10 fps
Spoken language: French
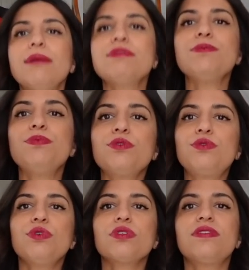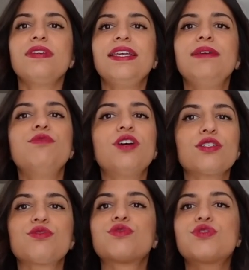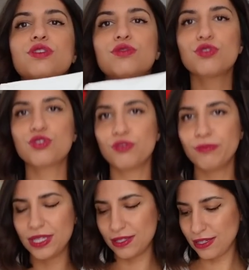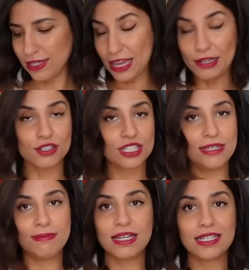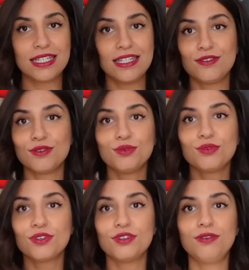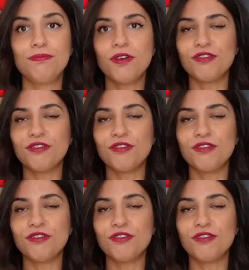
un petit peu courte et moi ce genre de chemise, alors je l'imagine donc euh,